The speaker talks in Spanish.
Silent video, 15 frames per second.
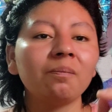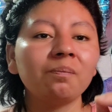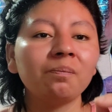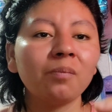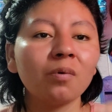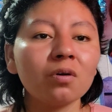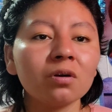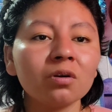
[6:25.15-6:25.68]

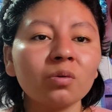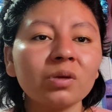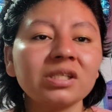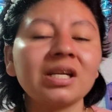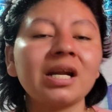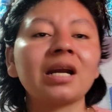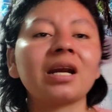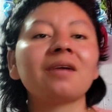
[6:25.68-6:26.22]
por
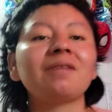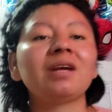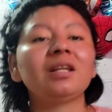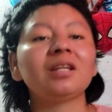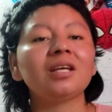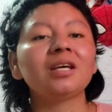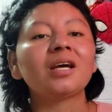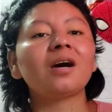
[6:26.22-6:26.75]
nuestra
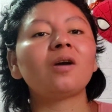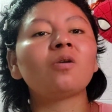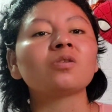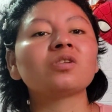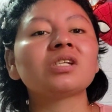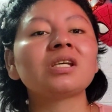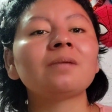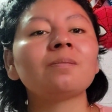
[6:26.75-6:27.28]
rebeldía o
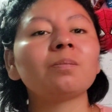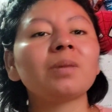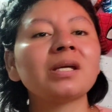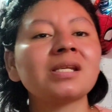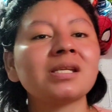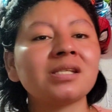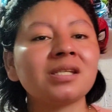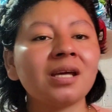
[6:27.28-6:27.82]
simple y
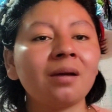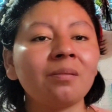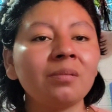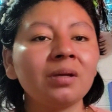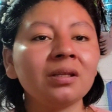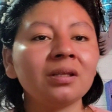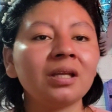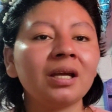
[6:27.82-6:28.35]

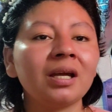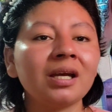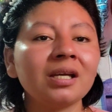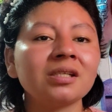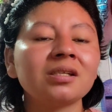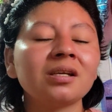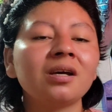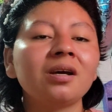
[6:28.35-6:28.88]
sencillamente es
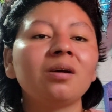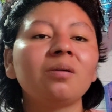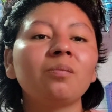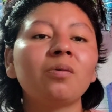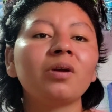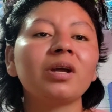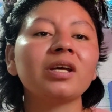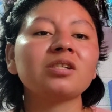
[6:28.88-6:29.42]

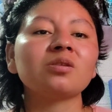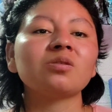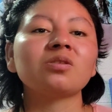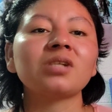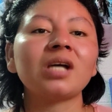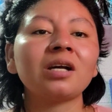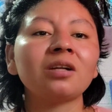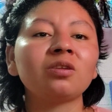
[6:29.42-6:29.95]
por esos
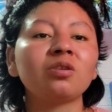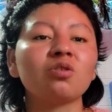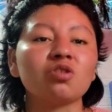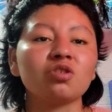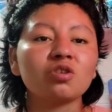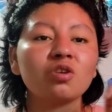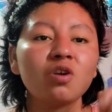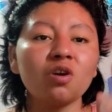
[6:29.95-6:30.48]
actos
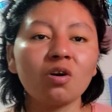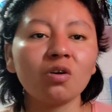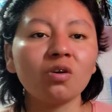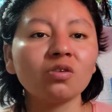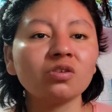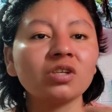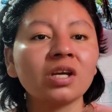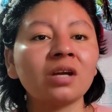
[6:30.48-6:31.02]

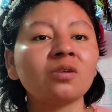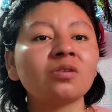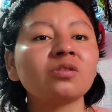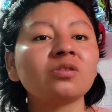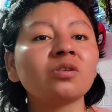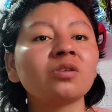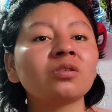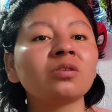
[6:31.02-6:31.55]
locos que
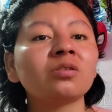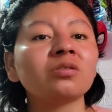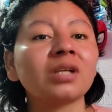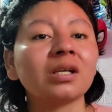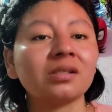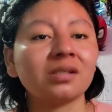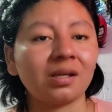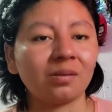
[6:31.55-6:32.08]
nosotros
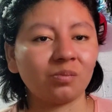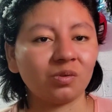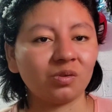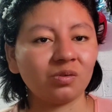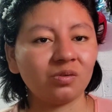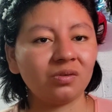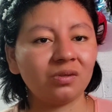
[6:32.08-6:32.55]
hacemos.